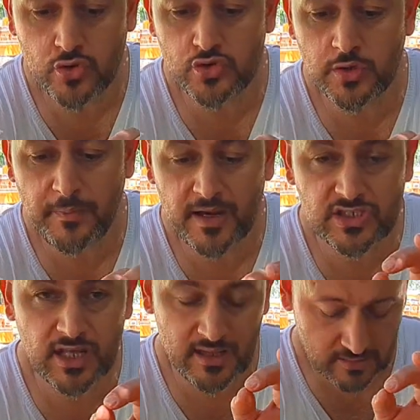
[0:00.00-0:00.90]
küçük
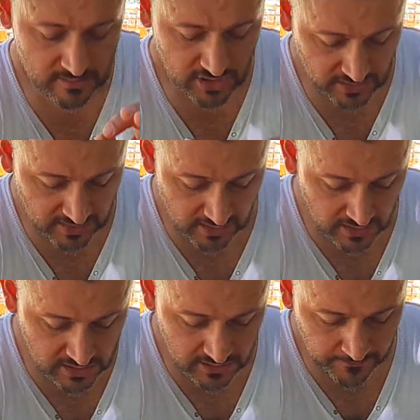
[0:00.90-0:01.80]
parçalar çıktığı
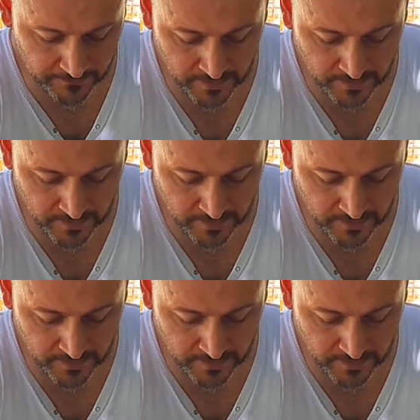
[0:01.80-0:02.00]
için